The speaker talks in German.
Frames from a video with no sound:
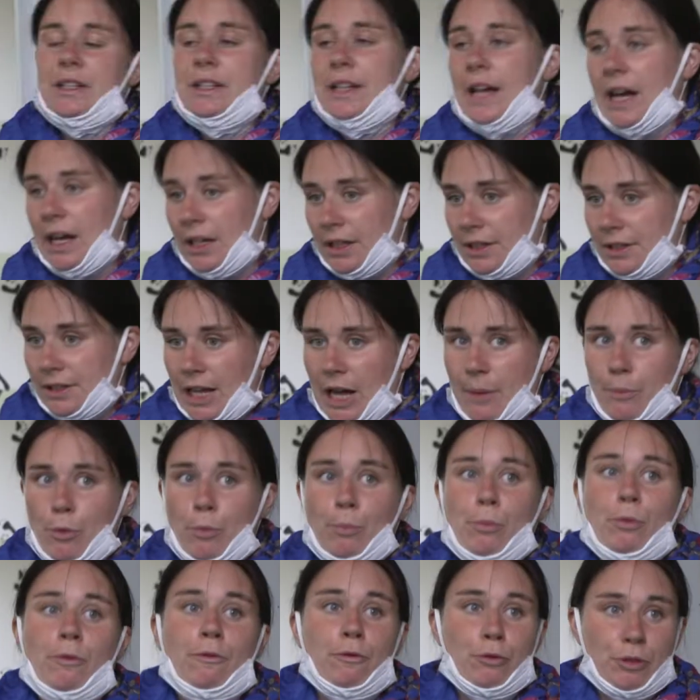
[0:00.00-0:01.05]
langsame,
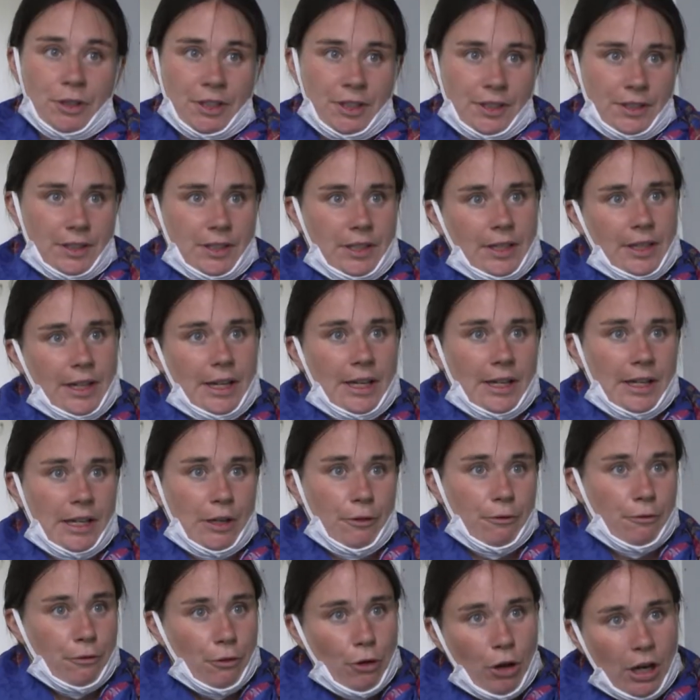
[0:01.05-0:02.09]
bewusste Training
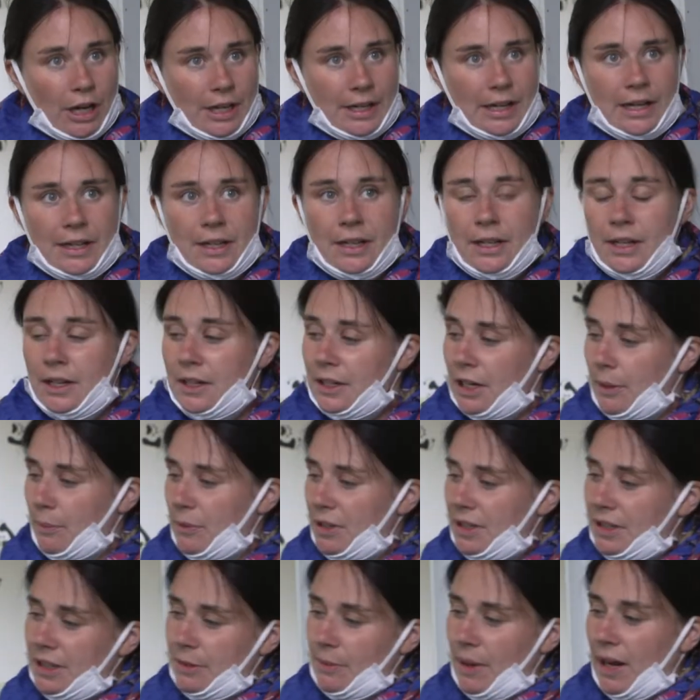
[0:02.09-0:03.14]
fördern,
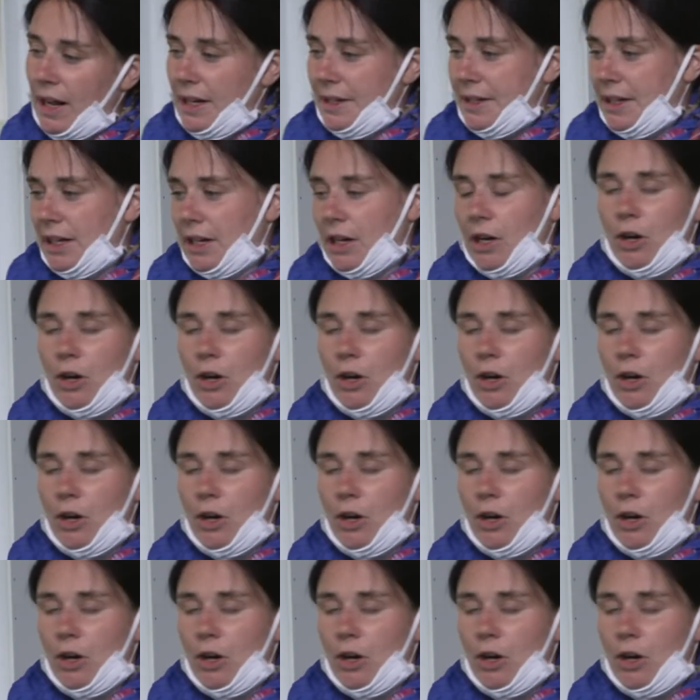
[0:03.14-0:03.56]
damit sie im Alltag